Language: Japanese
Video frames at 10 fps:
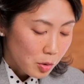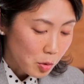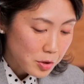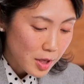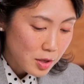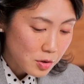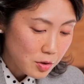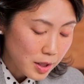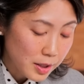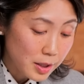国際
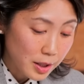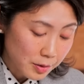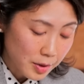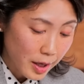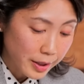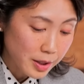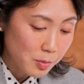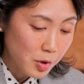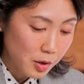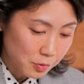通貨基金
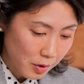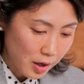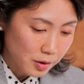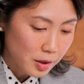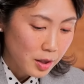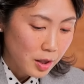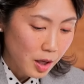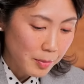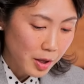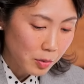IMF は
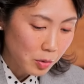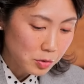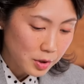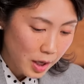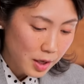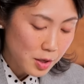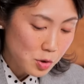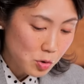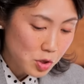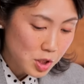加盟国が
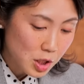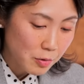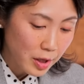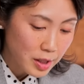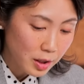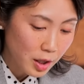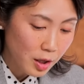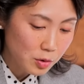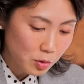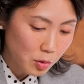出資割
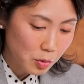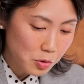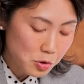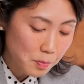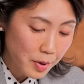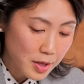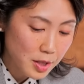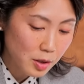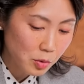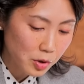当額を
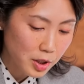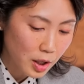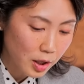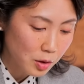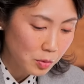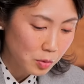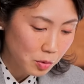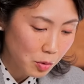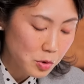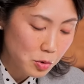50%引き上げる
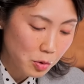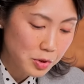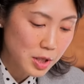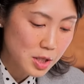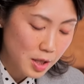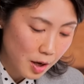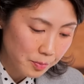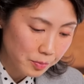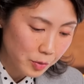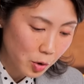ことを承認し
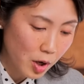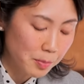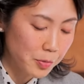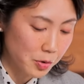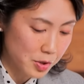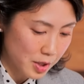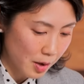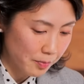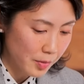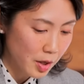たと発表し
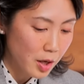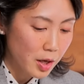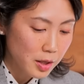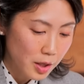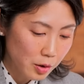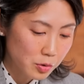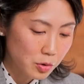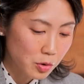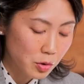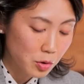た
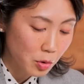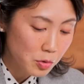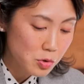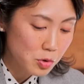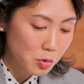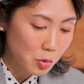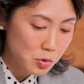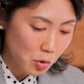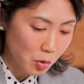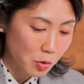約
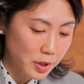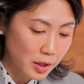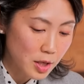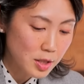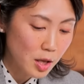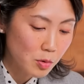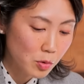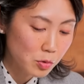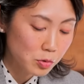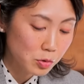45兆
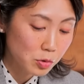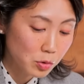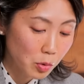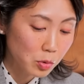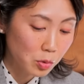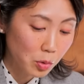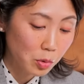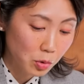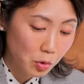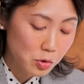7000億相
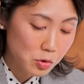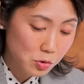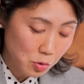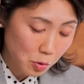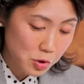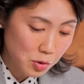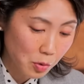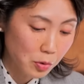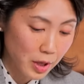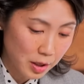当の増資
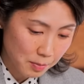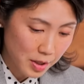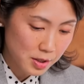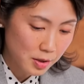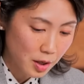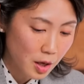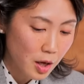となります。